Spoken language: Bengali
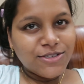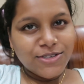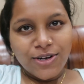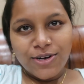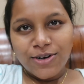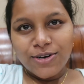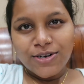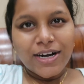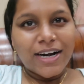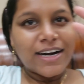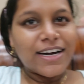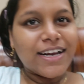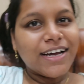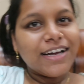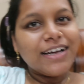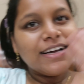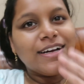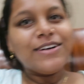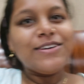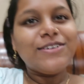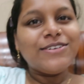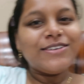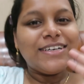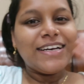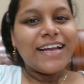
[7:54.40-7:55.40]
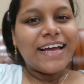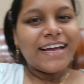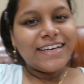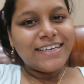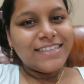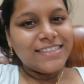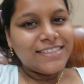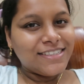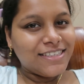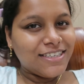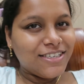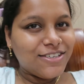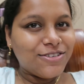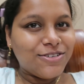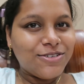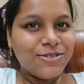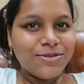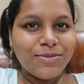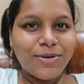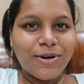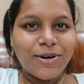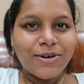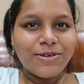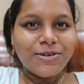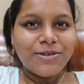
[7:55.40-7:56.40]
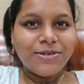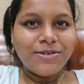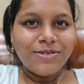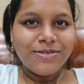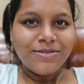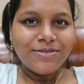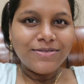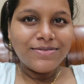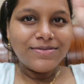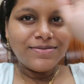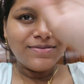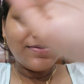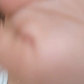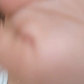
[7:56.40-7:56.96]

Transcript: চলো টাটা গুড নাইট সি ইউ টুমরো